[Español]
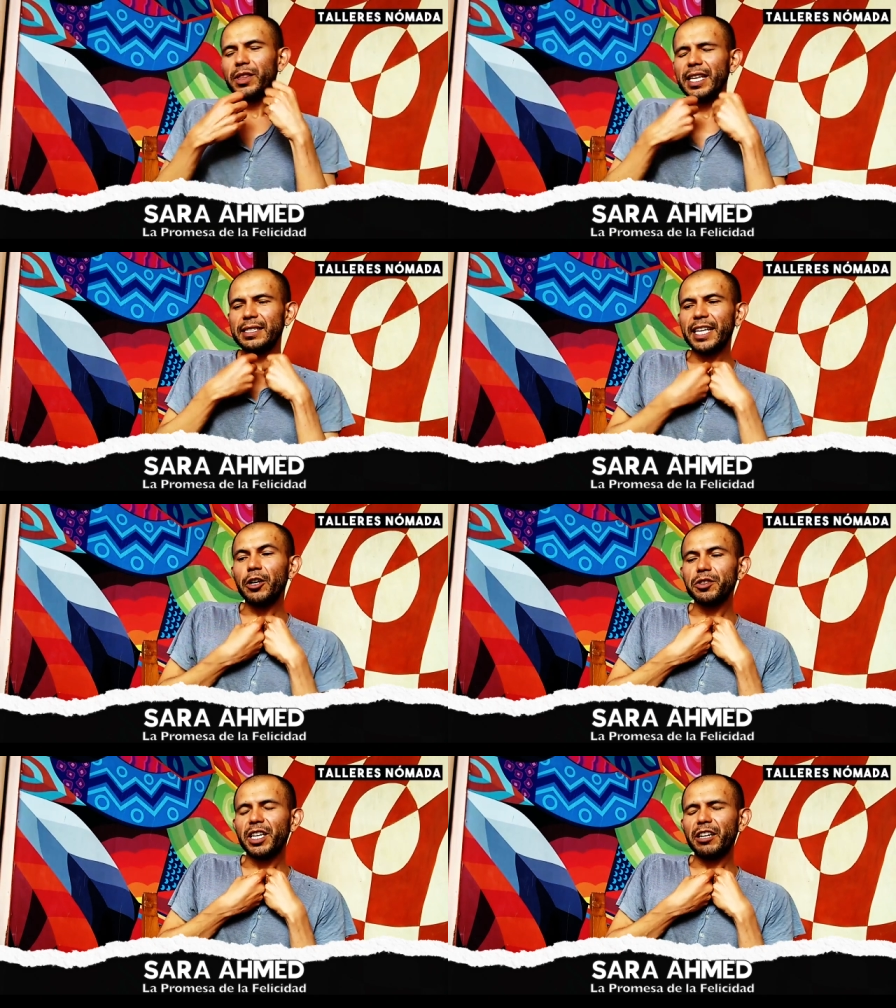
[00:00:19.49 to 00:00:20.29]

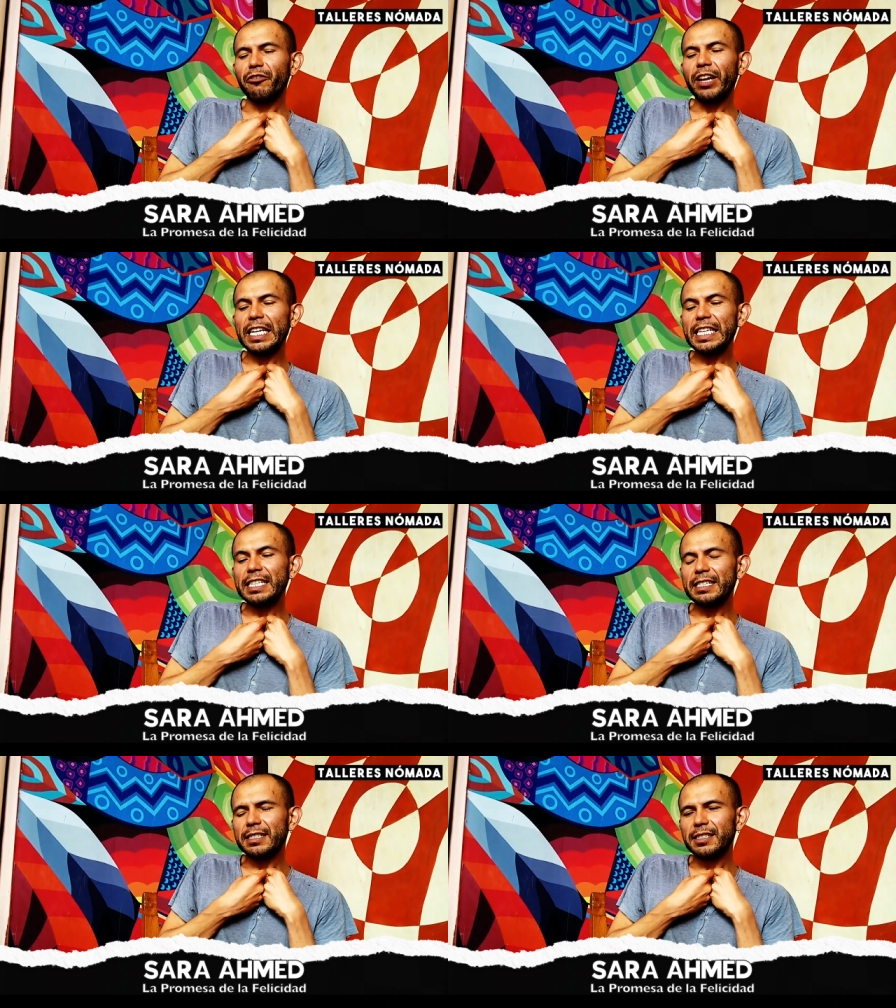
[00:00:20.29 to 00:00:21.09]
deseo ser
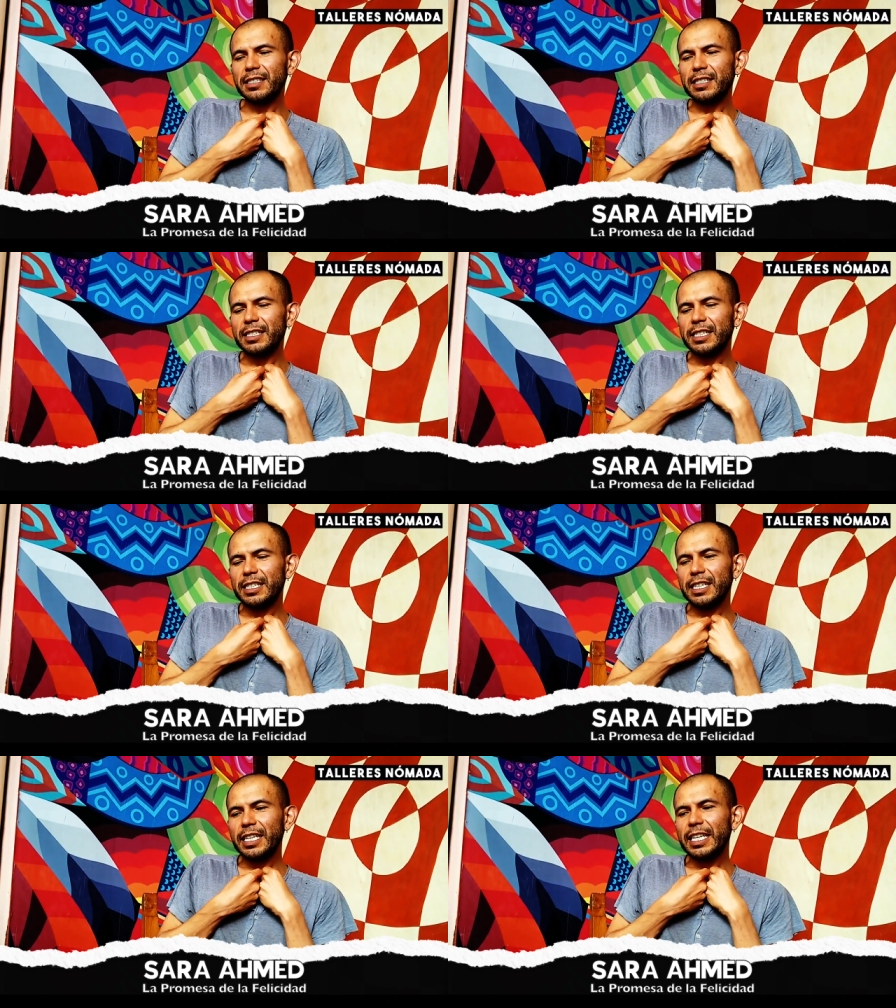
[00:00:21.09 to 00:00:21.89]
feliz
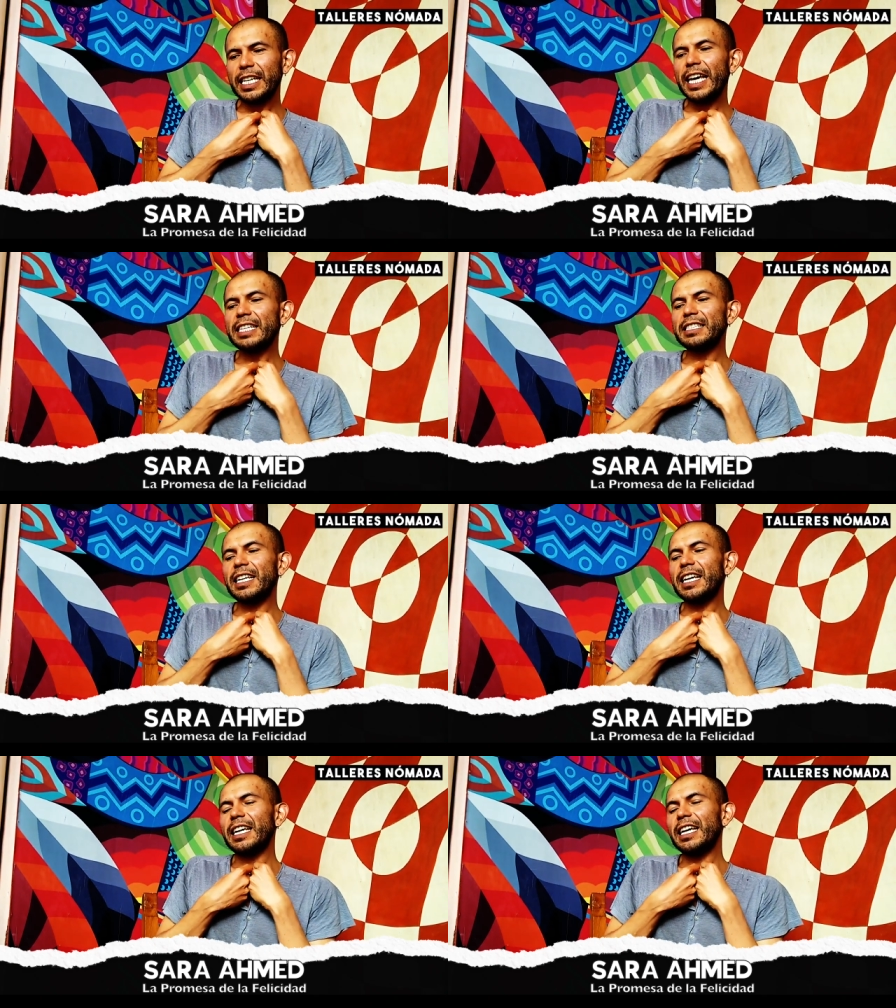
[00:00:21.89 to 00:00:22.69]
y
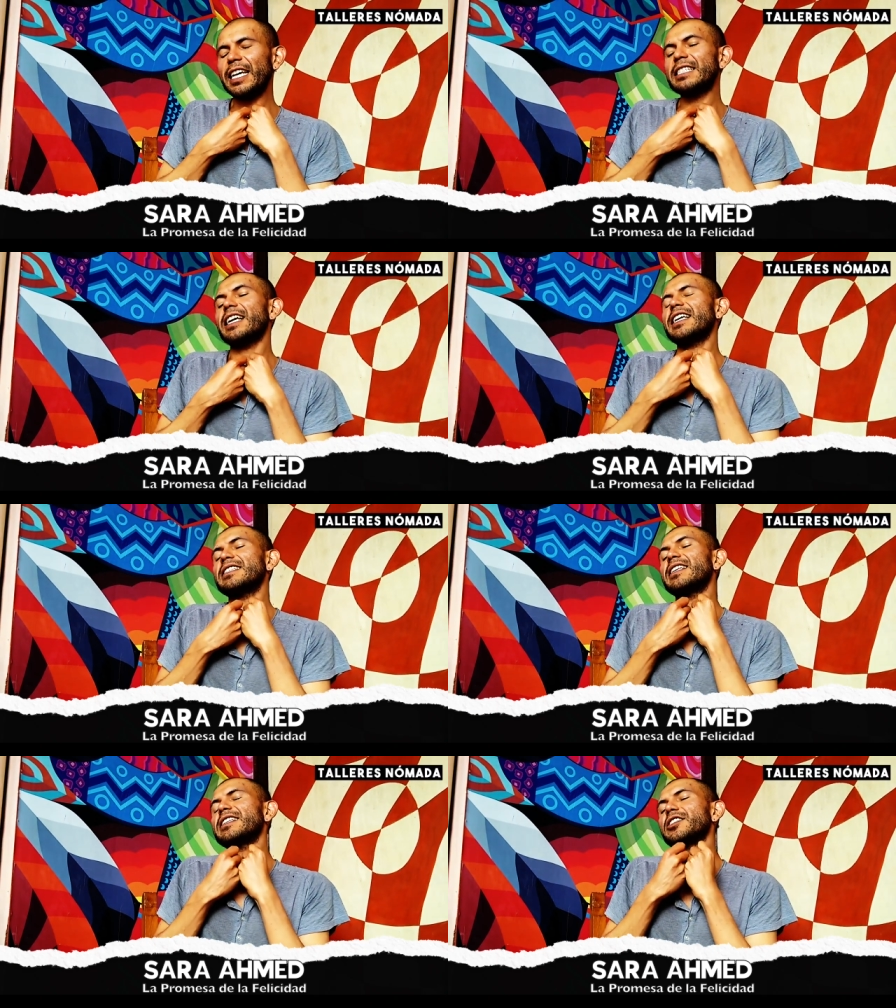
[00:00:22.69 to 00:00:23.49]
ese,
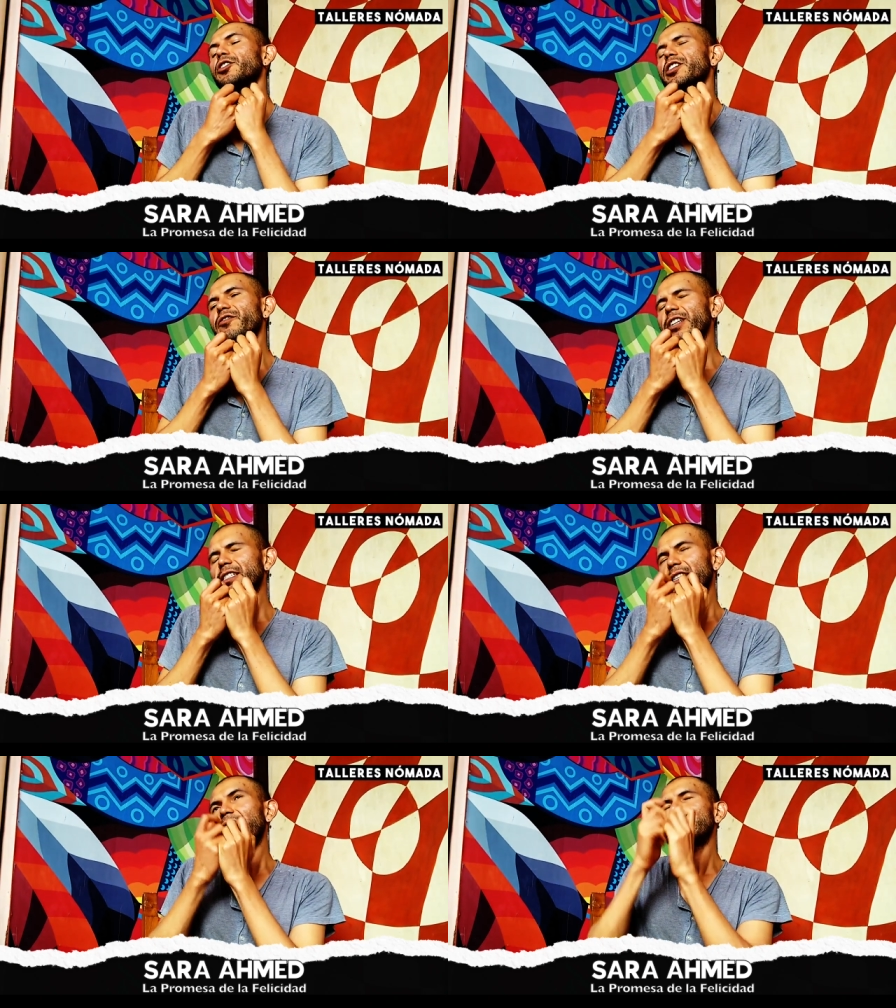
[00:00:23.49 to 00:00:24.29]
ese deseo de
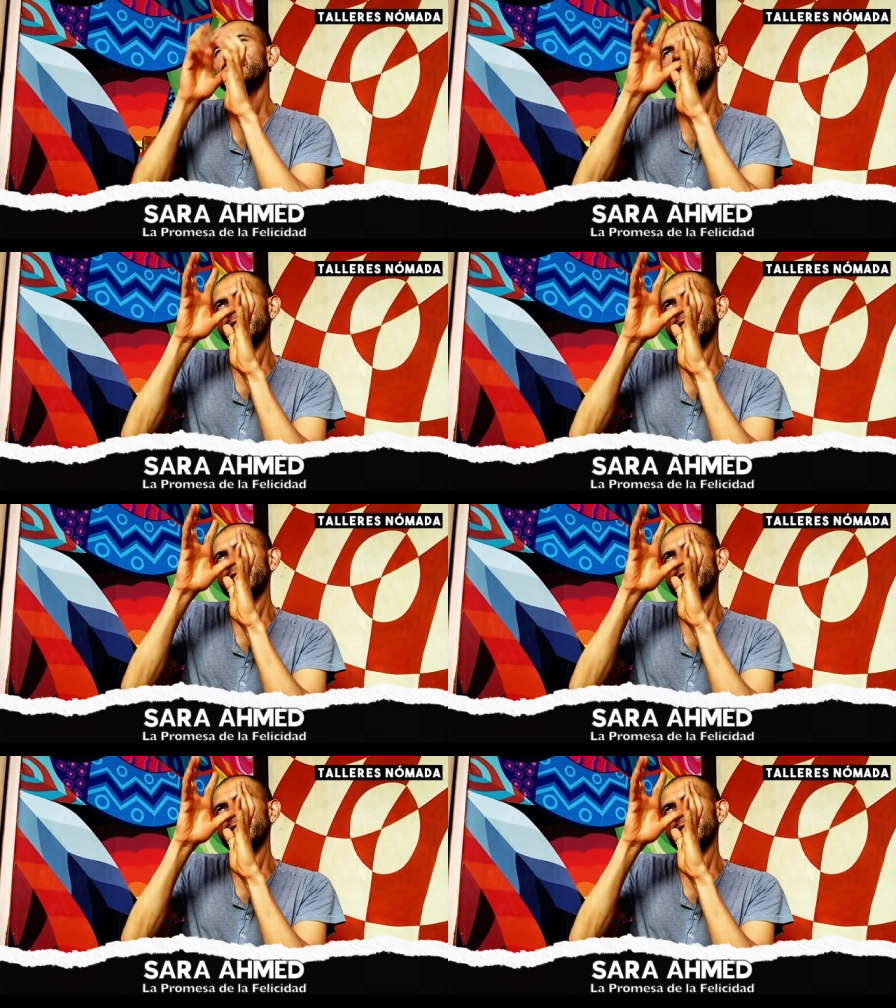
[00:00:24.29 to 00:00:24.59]
felicidad